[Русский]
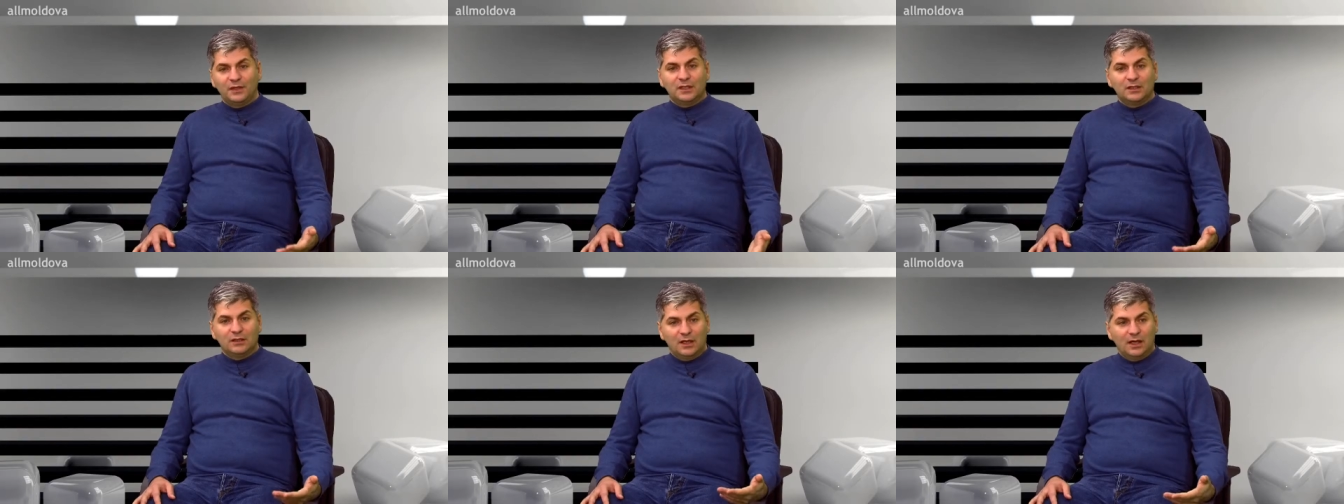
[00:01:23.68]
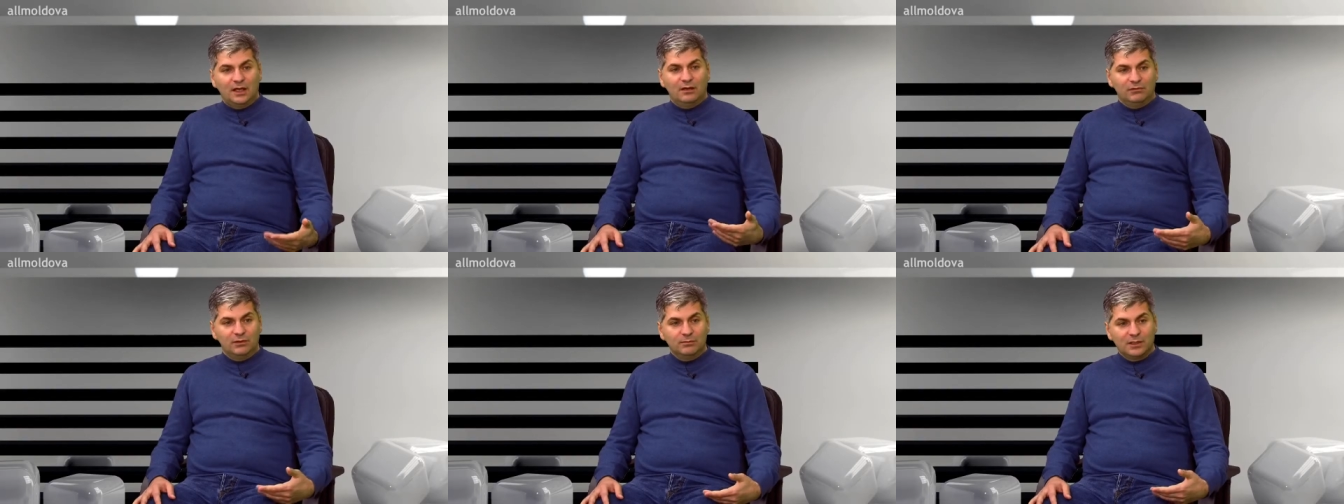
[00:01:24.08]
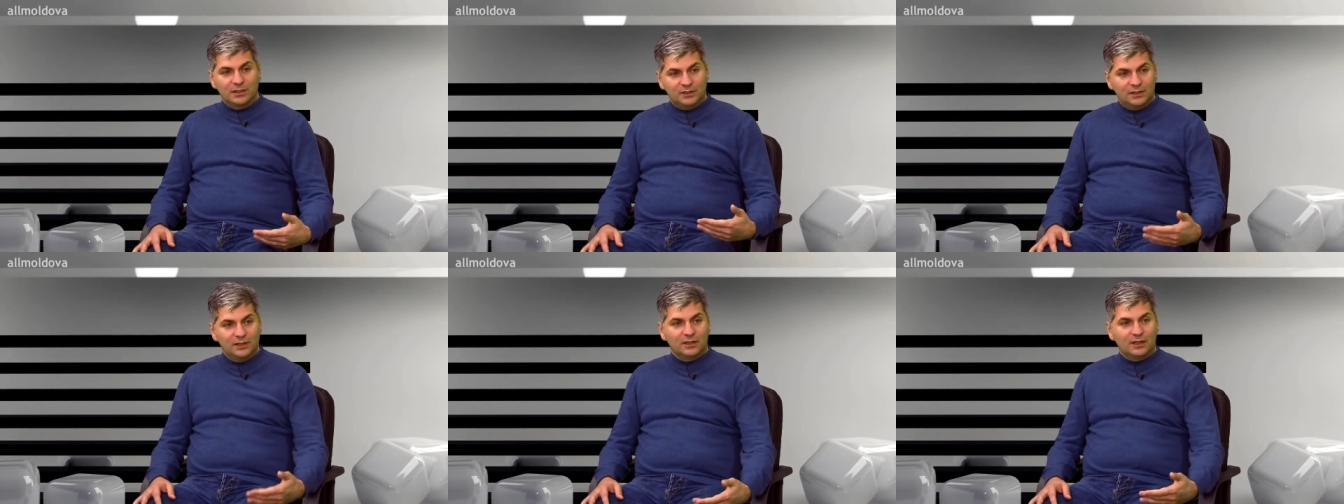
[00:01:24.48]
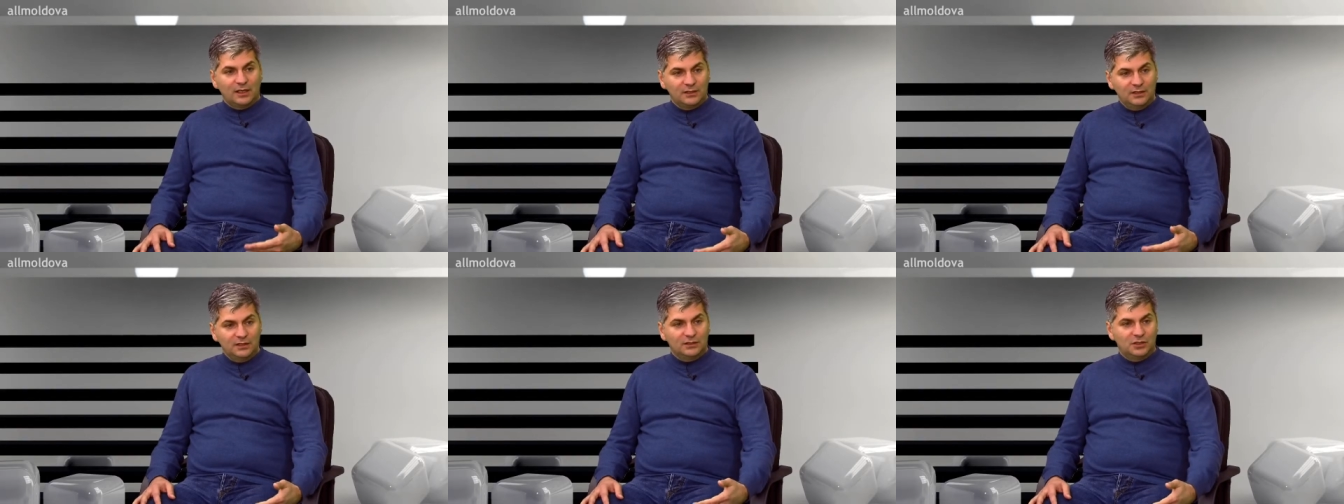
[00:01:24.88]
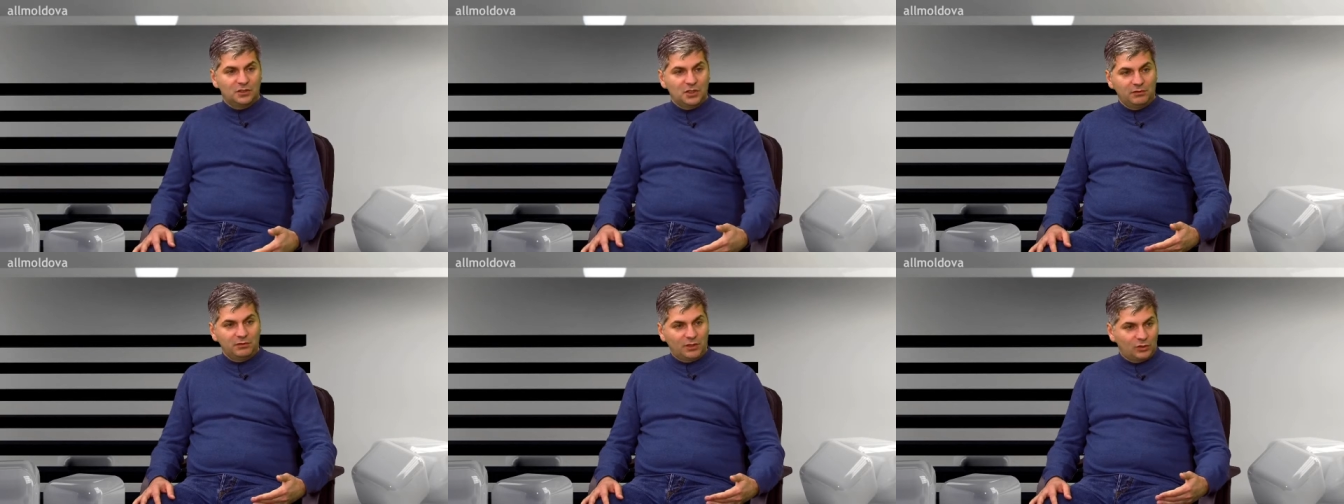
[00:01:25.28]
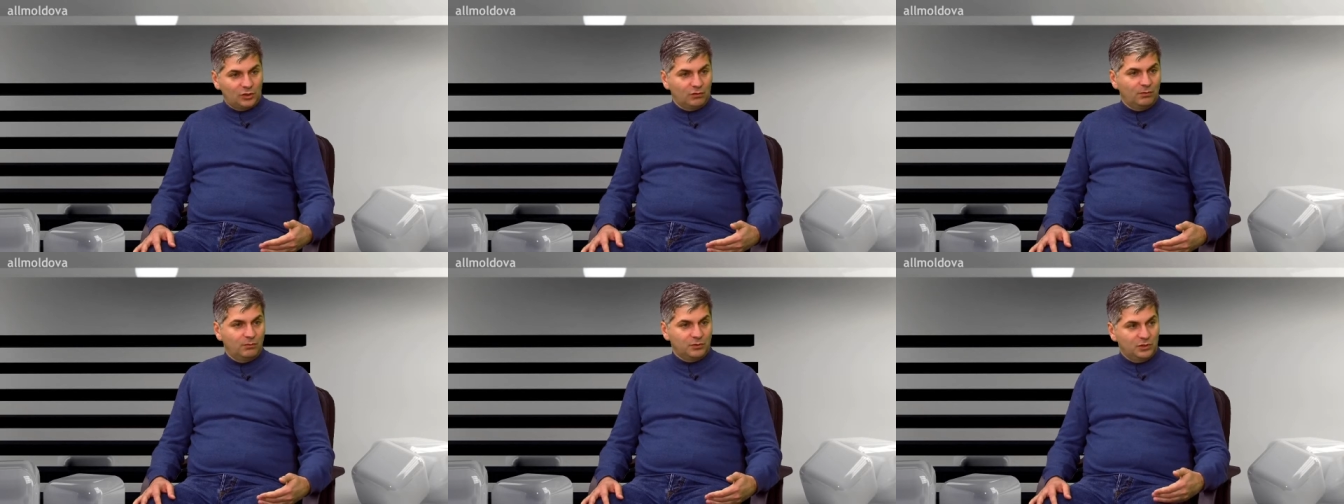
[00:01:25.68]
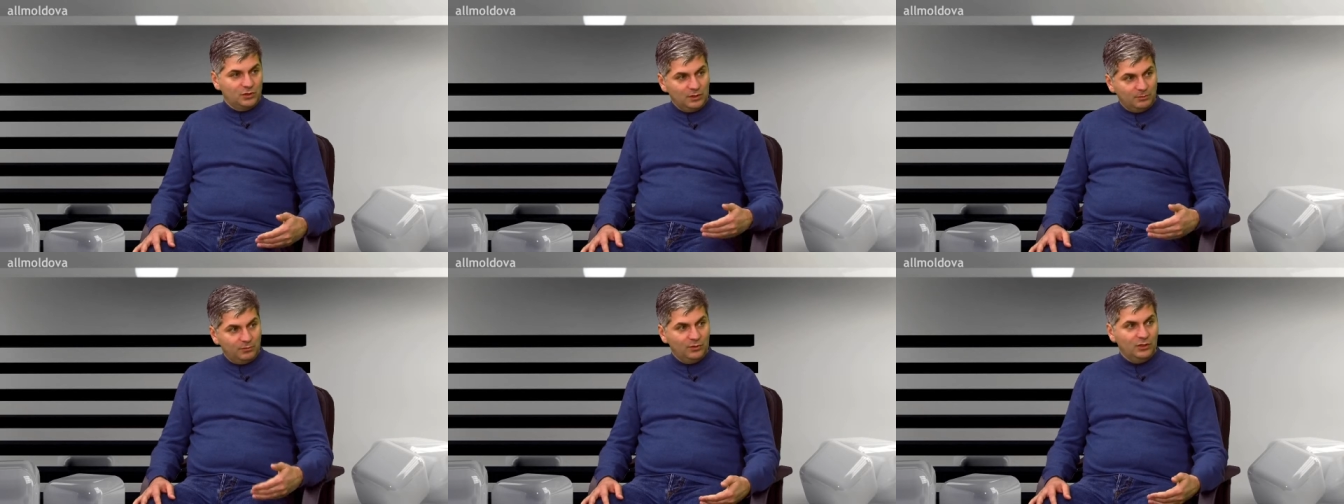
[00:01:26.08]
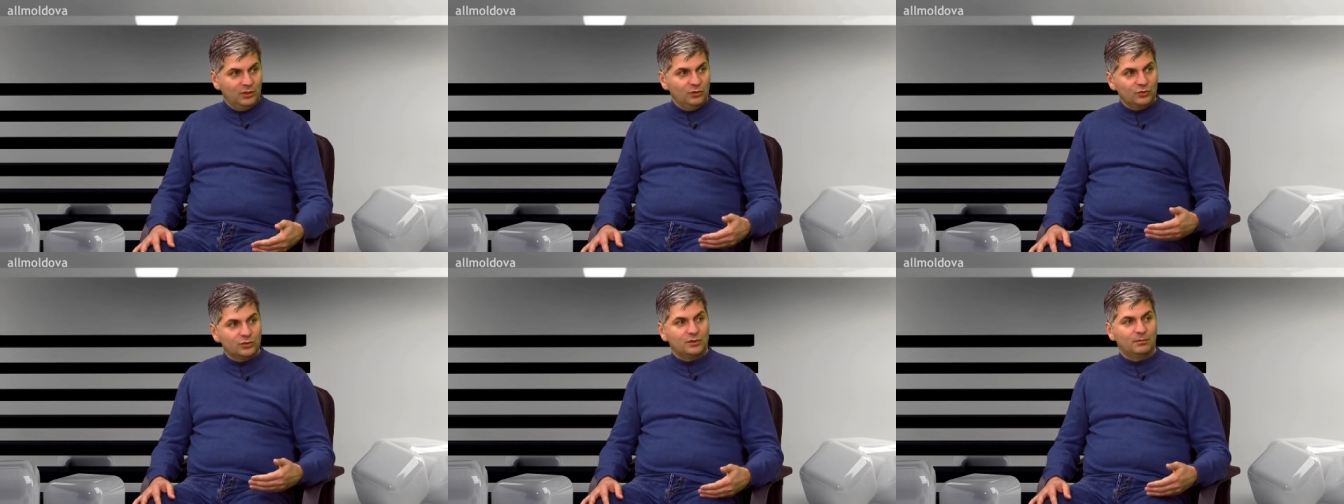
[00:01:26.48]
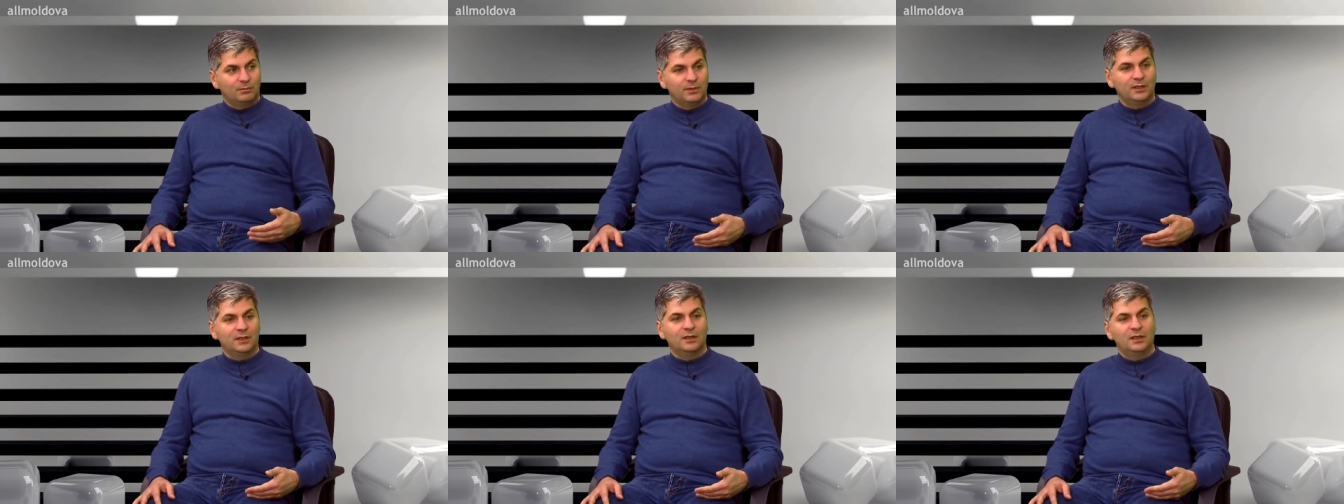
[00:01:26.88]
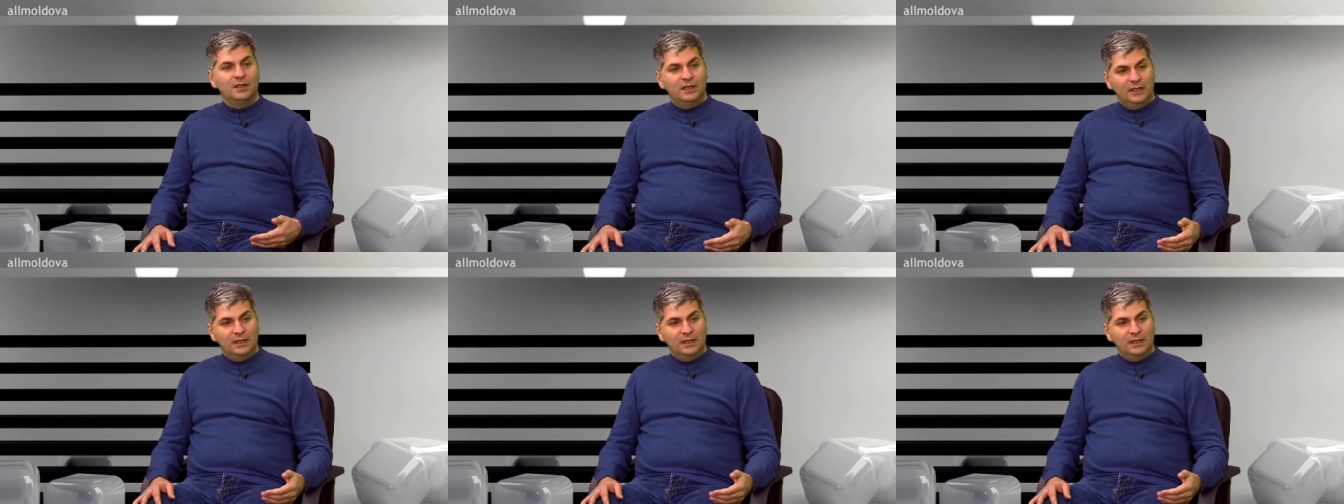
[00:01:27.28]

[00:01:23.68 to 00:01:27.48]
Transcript: надо, а, выбрать тех 11 человек, которых выпустить на поле, нужно, б,